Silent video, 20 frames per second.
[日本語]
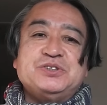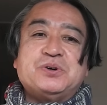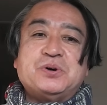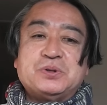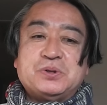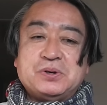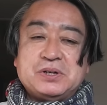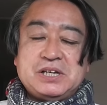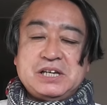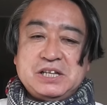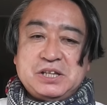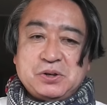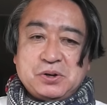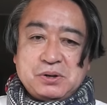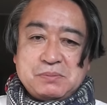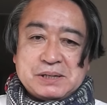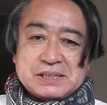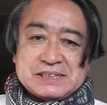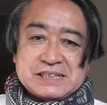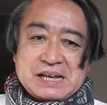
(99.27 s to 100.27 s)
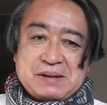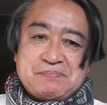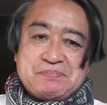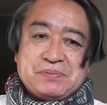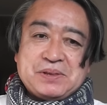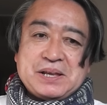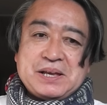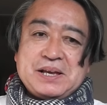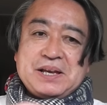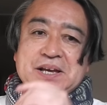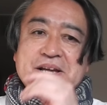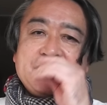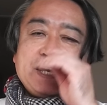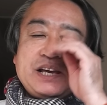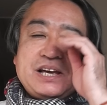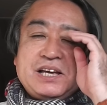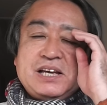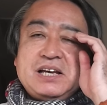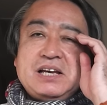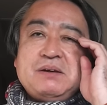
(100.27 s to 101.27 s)
いうことを聞いておりますね。
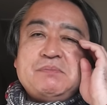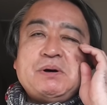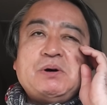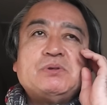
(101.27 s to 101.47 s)
えー、